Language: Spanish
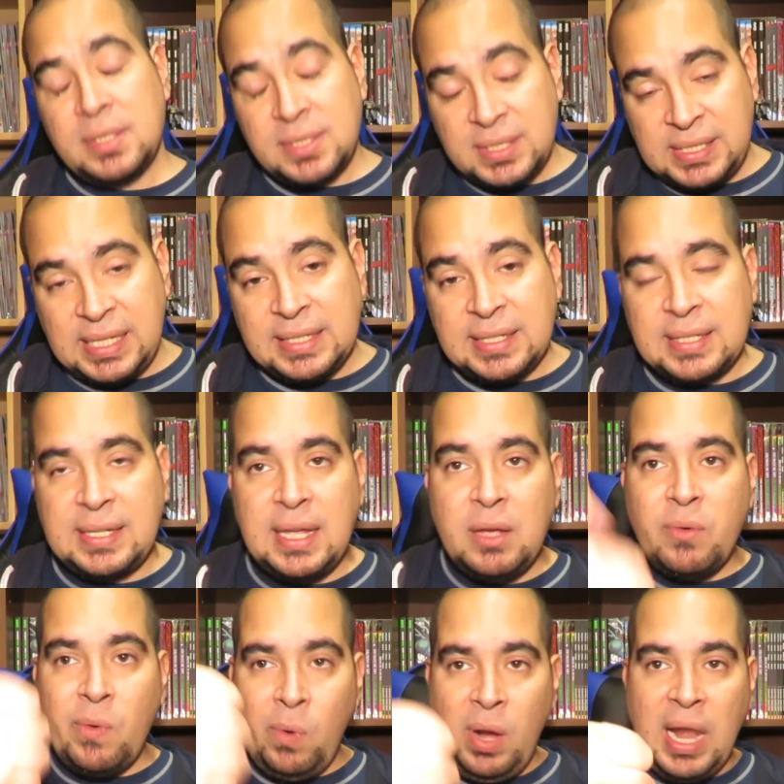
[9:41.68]
Si es
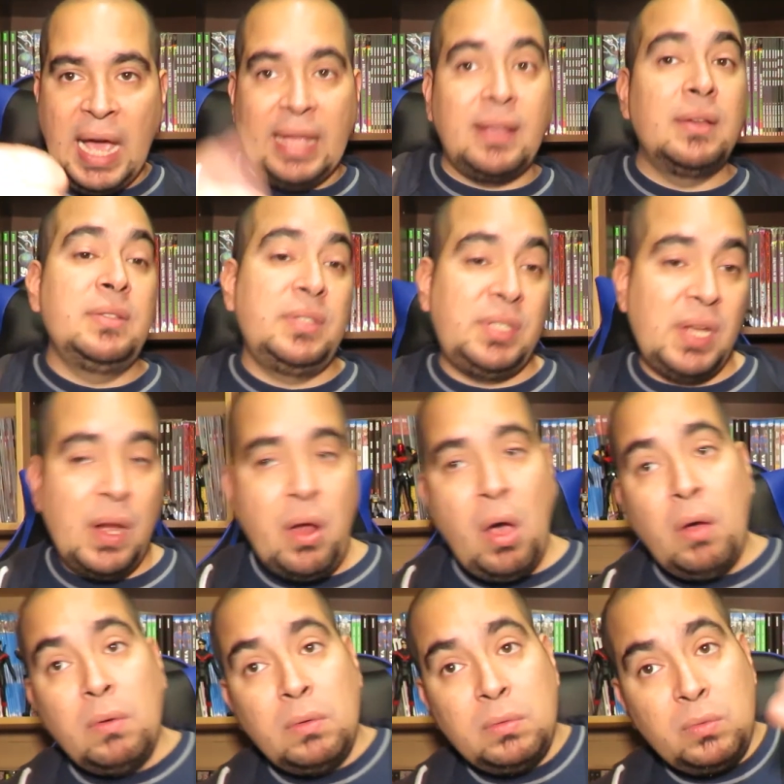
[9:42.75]
así, un like. Si
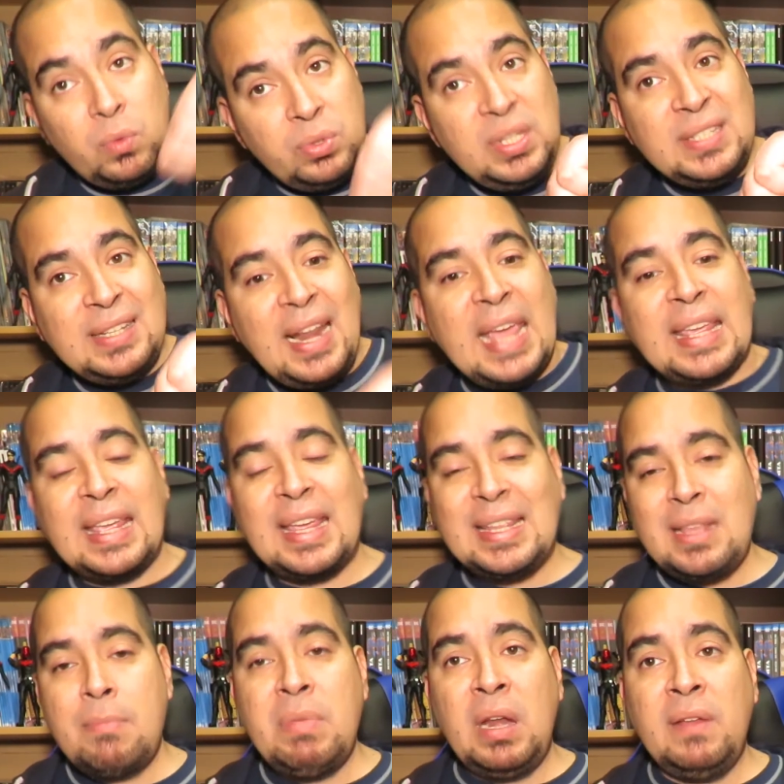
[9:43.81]
no, un dislike, que
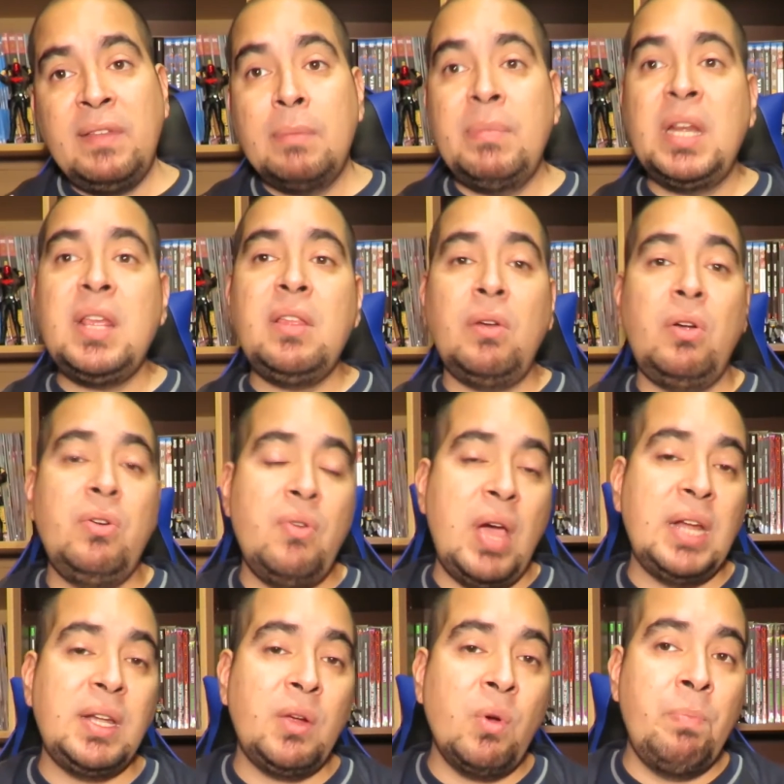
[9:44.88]
también es bienvenido, no
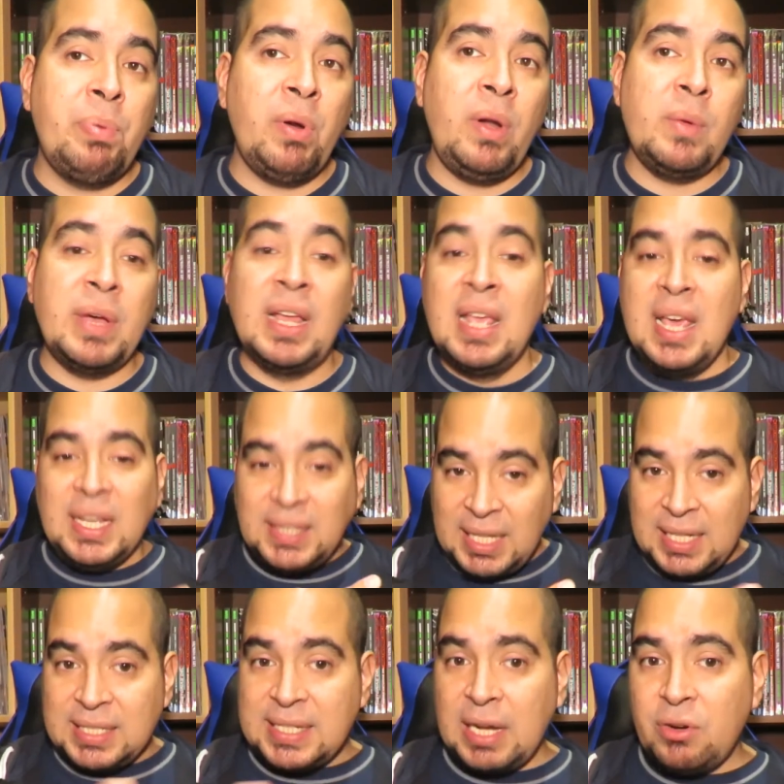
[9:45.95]
hay ningún problema.
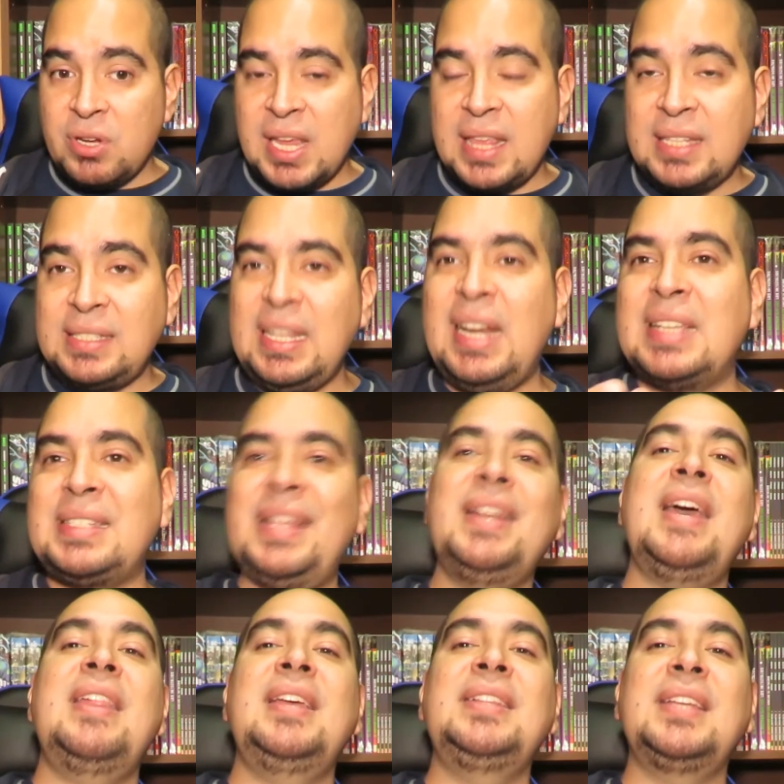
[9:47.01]
¿Tienes algo que decir
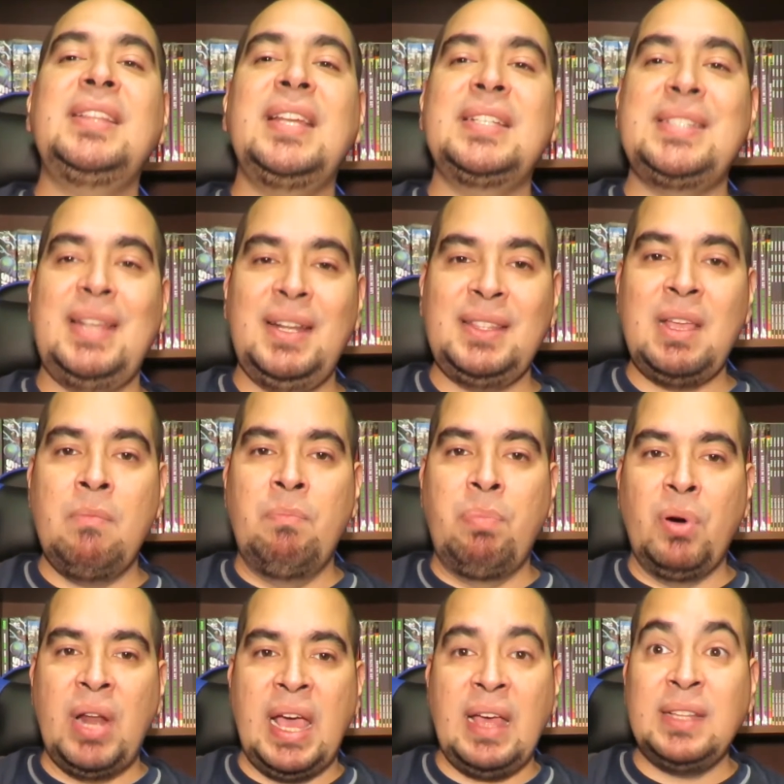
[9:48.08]
acerca de esta tercera
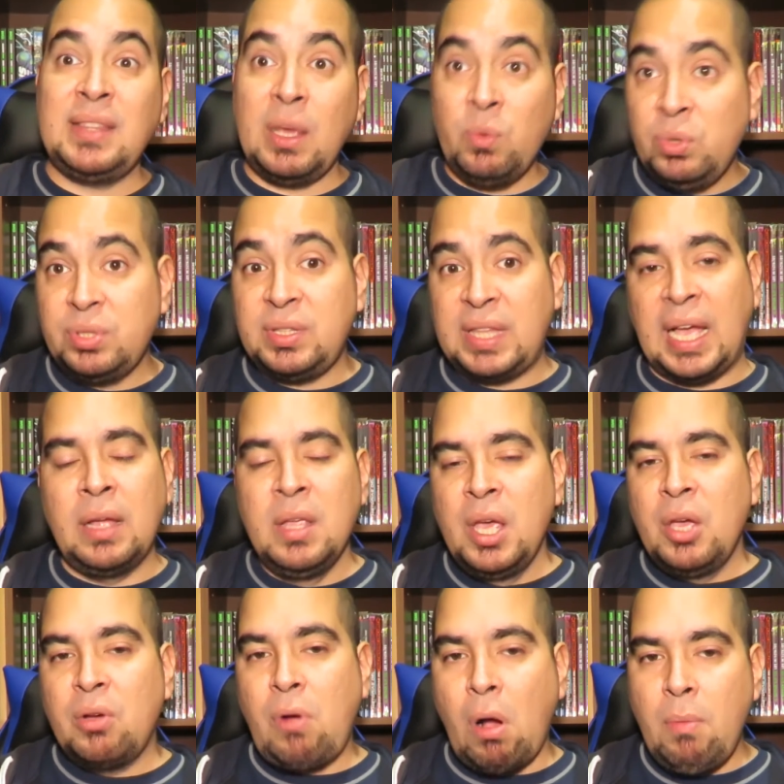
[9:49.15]
temporada? ¿Te gusta
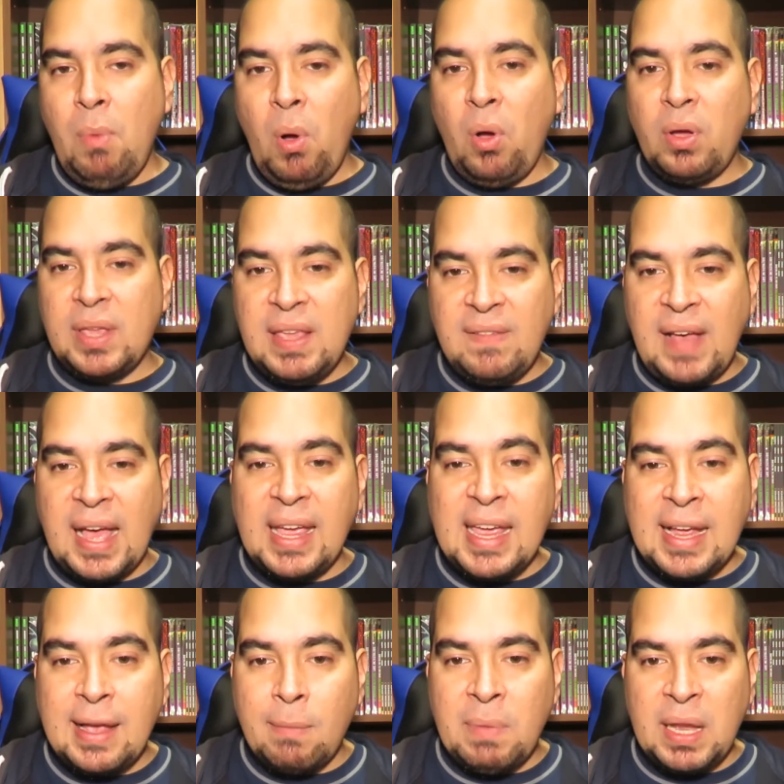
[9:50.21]
cómo iba
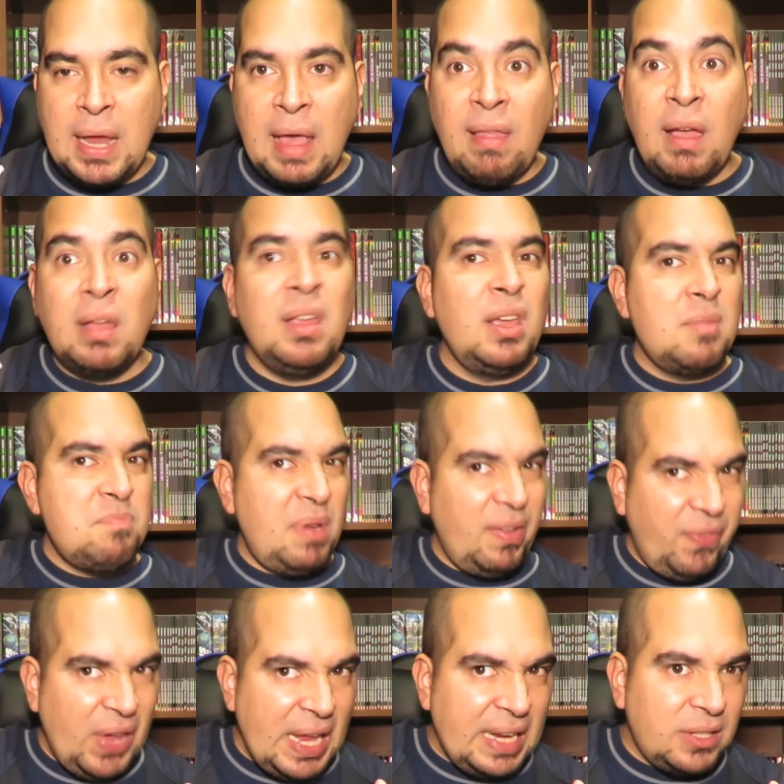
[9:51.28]
encaminada?
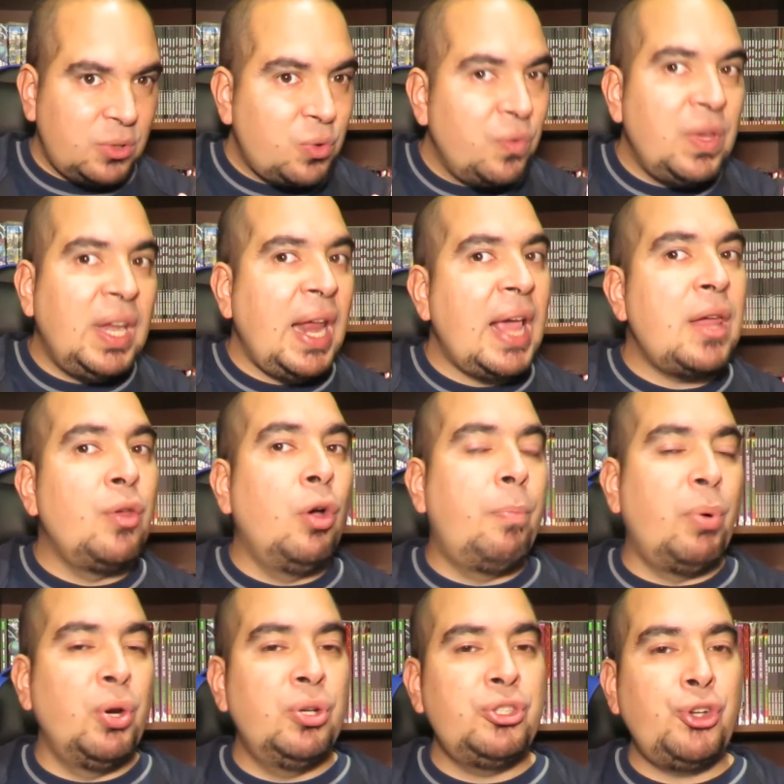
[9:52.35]
¿Prefieres que hubiera ido
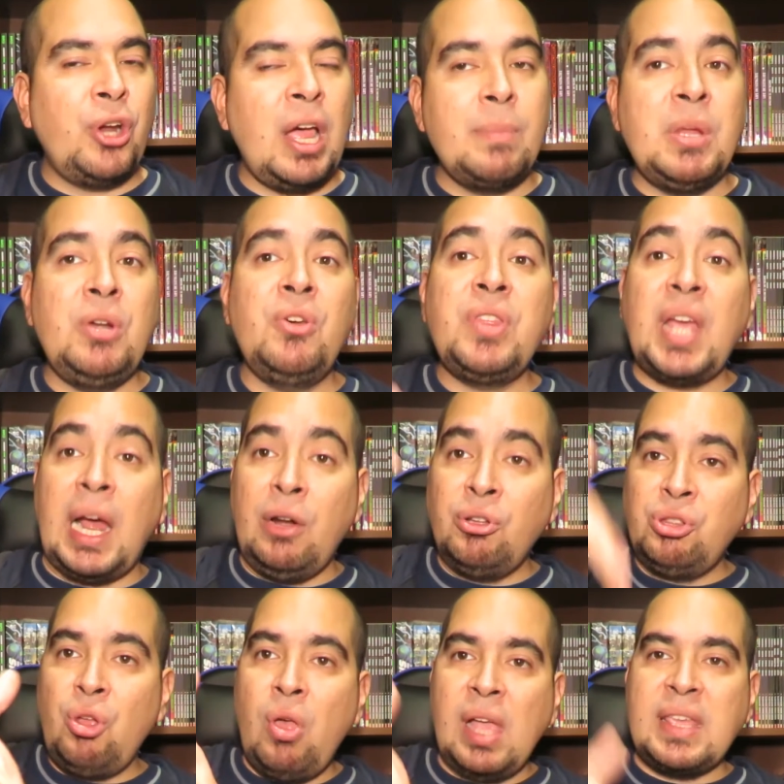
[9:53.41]
por otro camino?
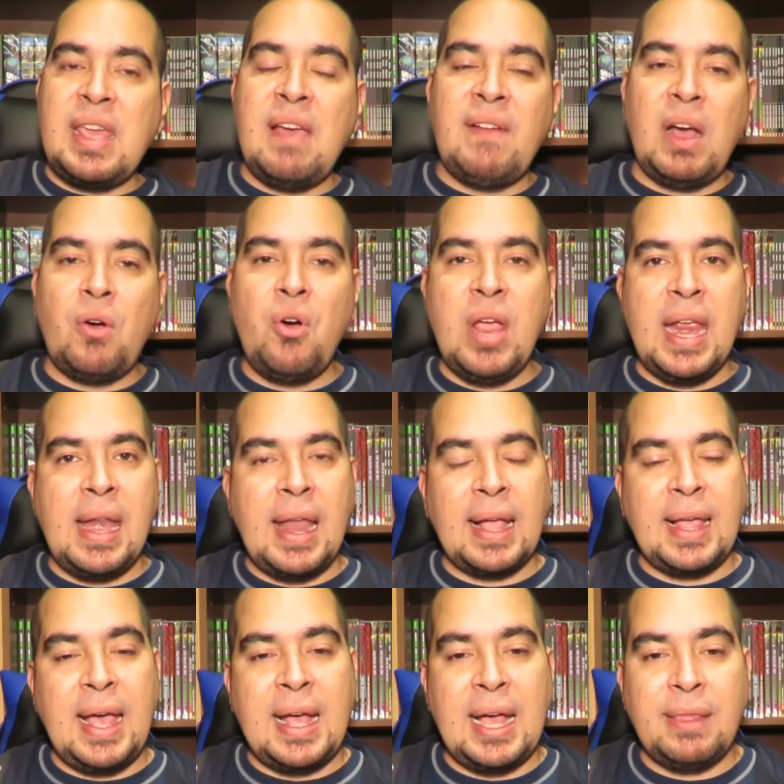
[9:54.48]
Déjalo todo aquí abajo en
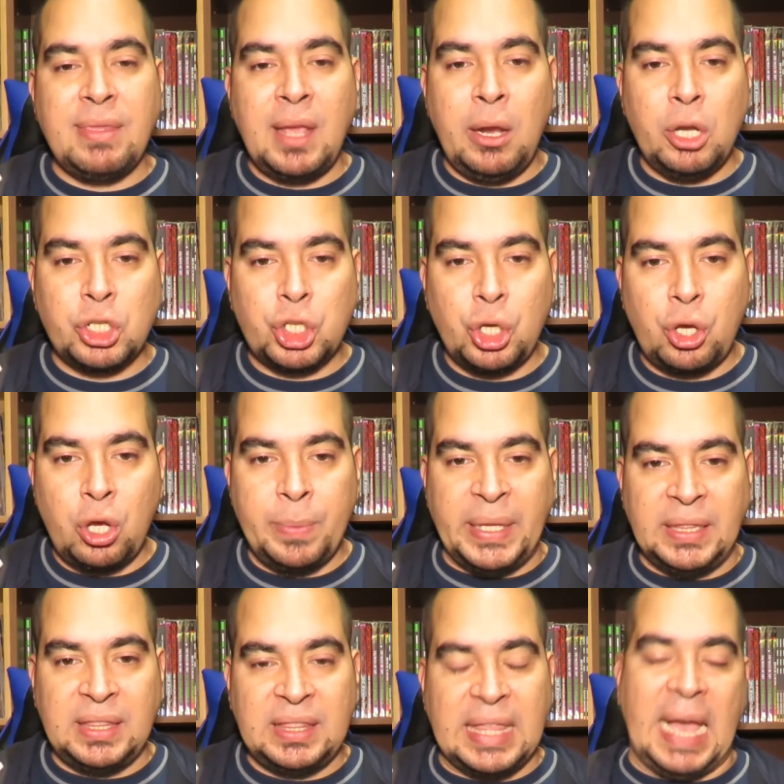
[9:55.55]
la caja de los
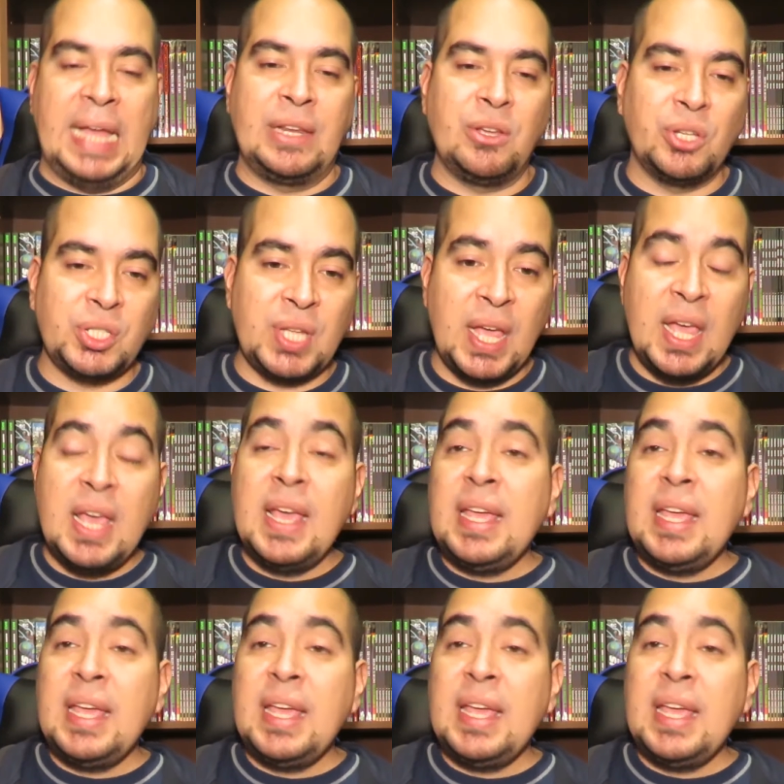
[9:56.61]
comentarios.